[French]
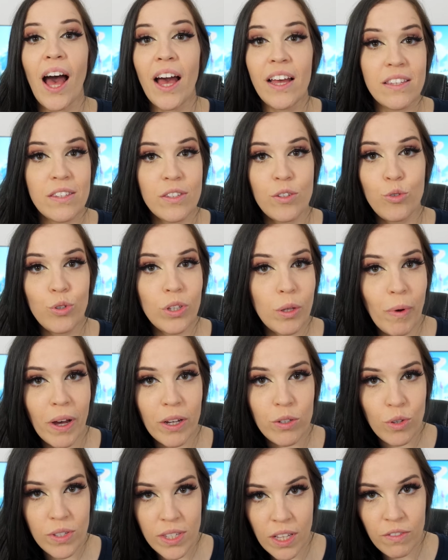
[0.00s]
Ah, et si tu
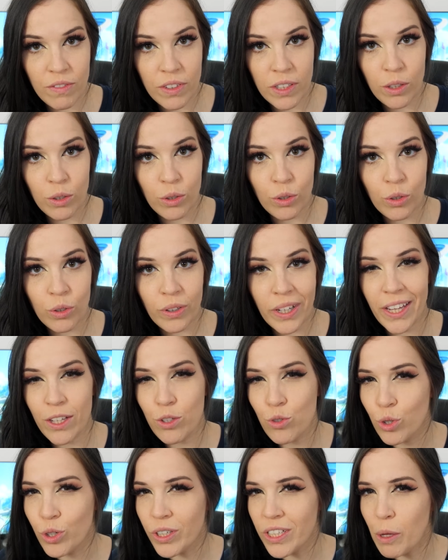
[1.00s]
débarques sur cette vidéo et
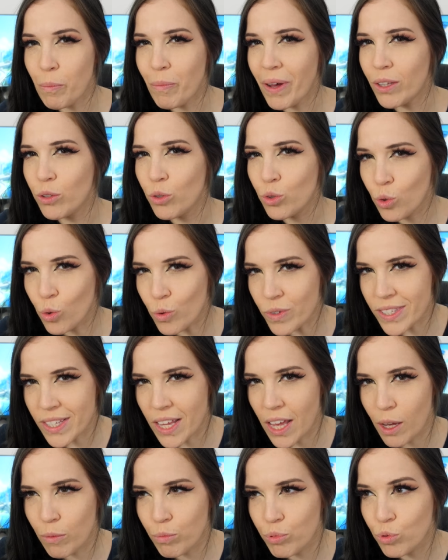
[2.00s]
que tu connais pas notre
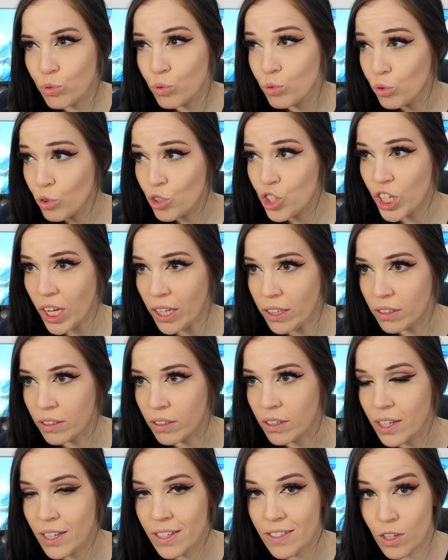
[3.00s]
concept ou notre
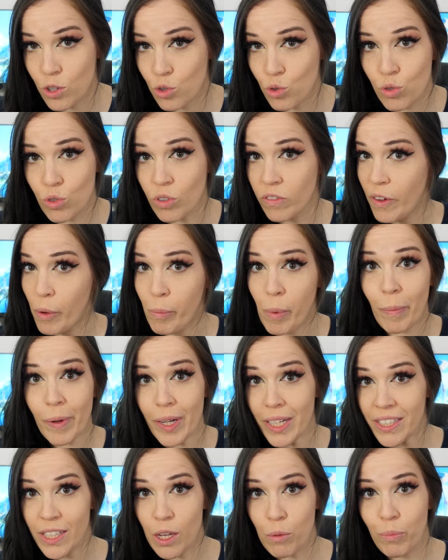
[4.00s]
chaîne, sache juste qu'on va pas
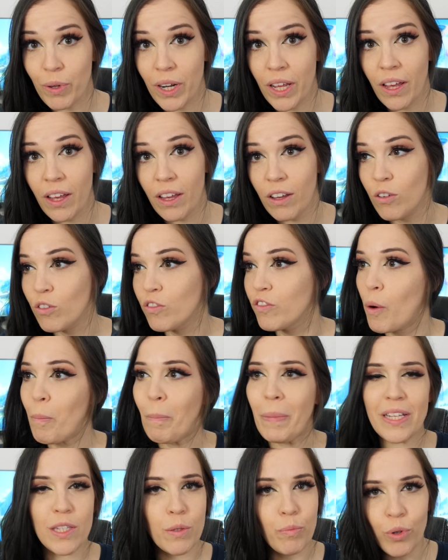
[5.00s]
parler de gameplay, on va
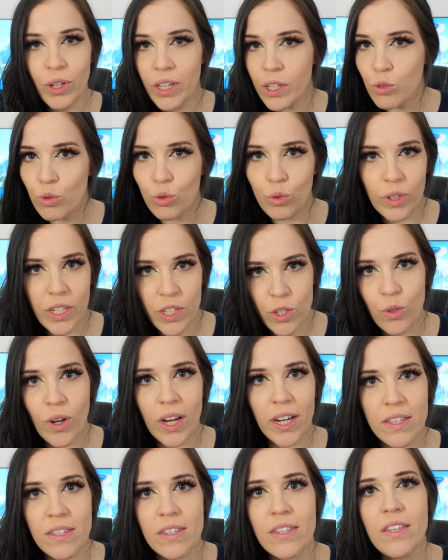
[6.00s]
pas spoiler du tout
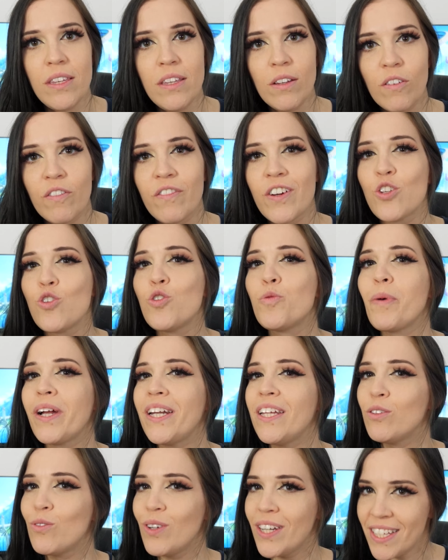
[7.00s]
l'histoire ici, on va juste parler de